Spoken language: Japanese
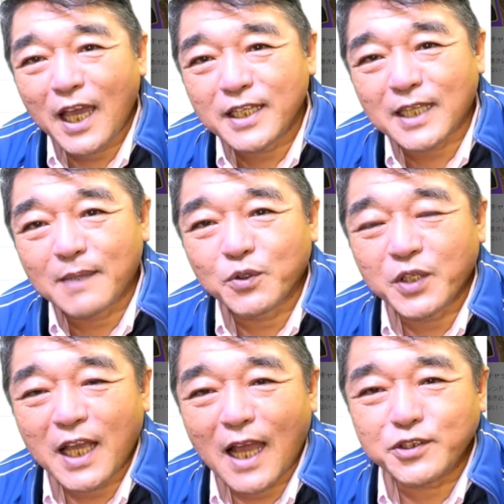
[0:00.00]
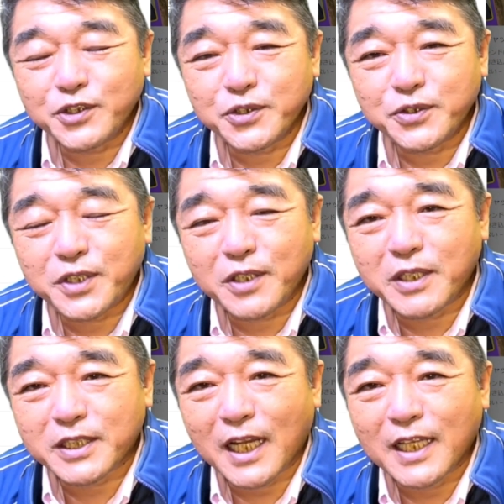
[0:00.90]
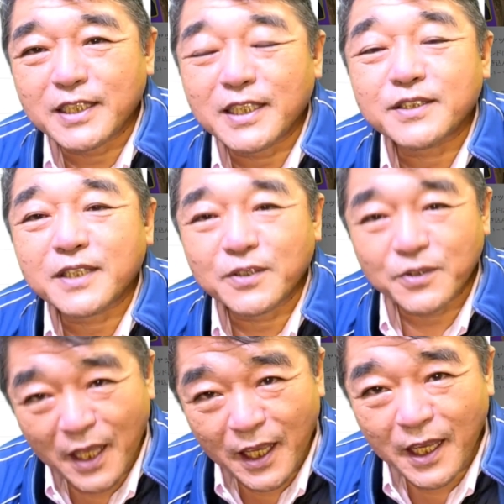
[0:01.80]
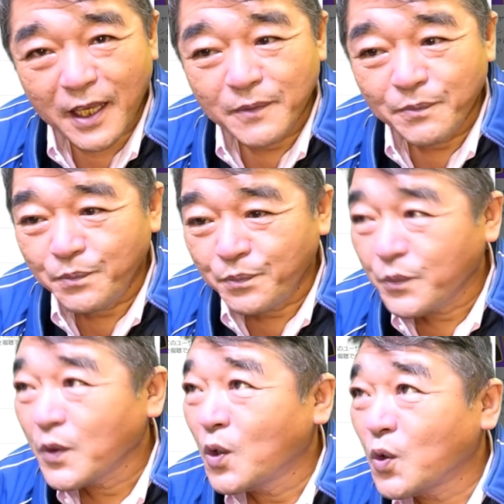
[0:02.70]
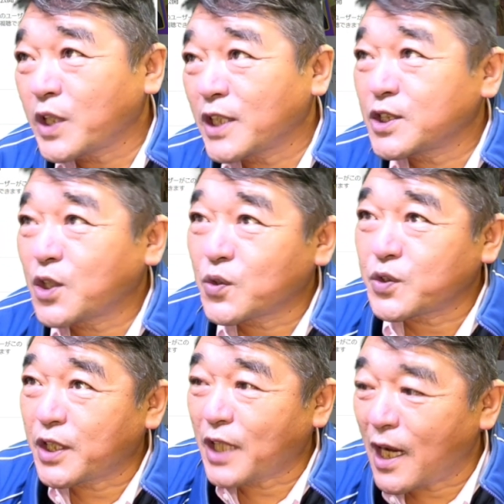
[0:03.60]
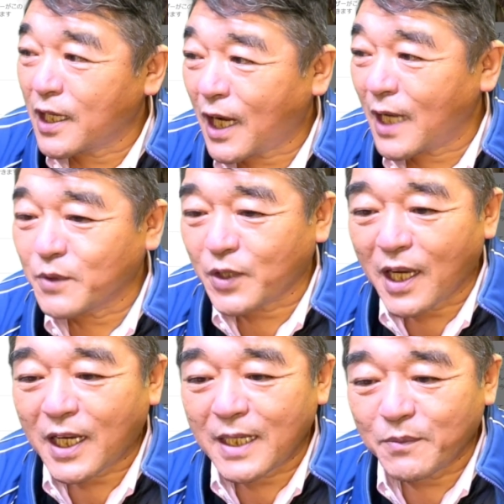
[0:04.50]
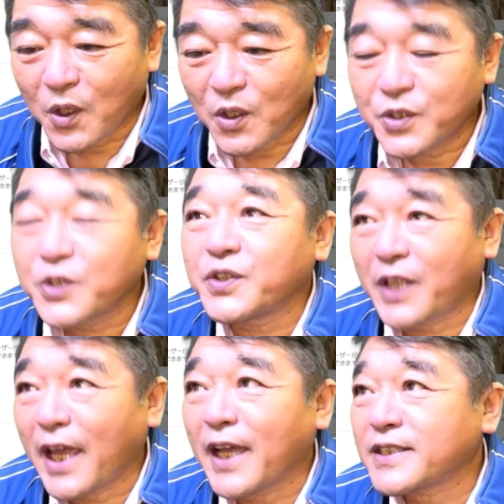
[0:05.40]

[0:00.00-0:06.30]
AI さんもね学習してくれたらいいんですけどね。同じ曲で何回も何回も来るんです。